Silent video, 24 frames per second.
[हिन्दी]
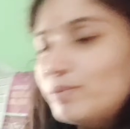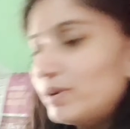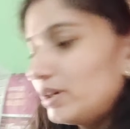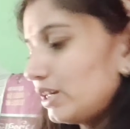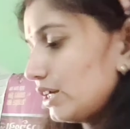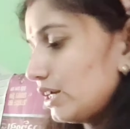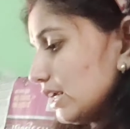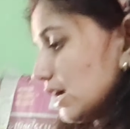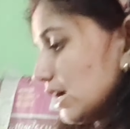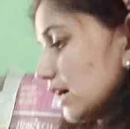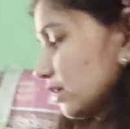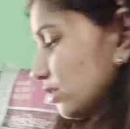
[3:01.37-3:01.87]
में नहीं
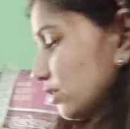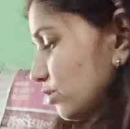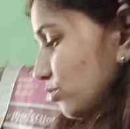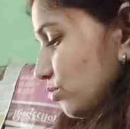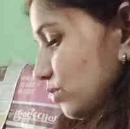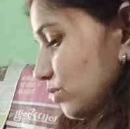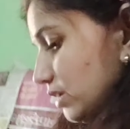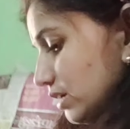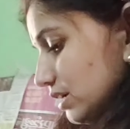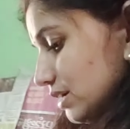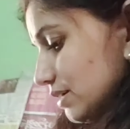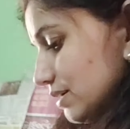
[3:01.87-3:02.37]
लिया
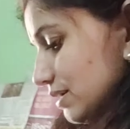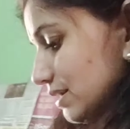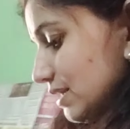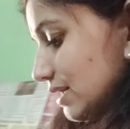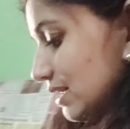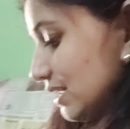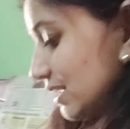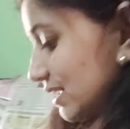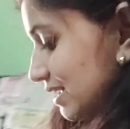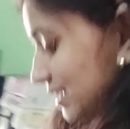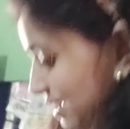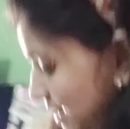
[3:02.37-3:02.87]
करूंगी
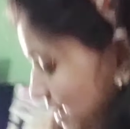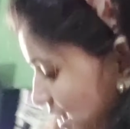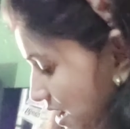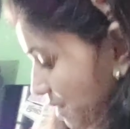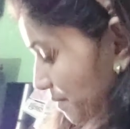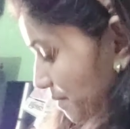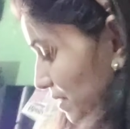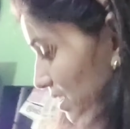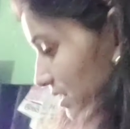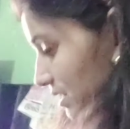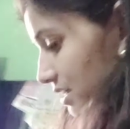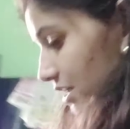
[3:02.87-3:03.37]
हाँ
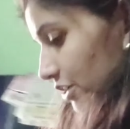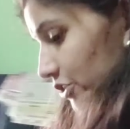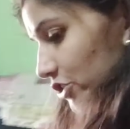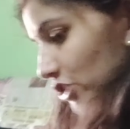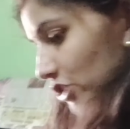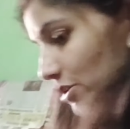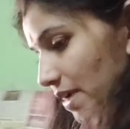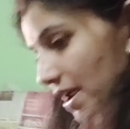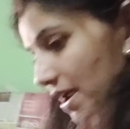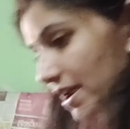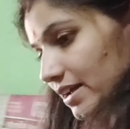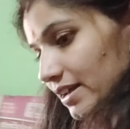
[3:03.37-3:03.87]
मेरा
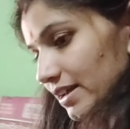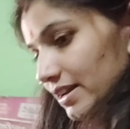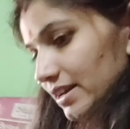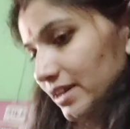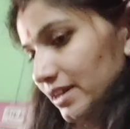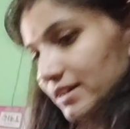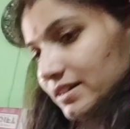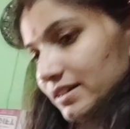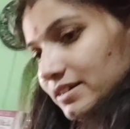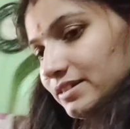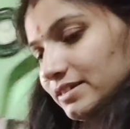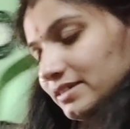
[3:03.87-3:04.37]
सक्षम आया
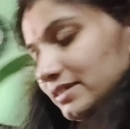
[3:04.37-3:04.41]
करेगा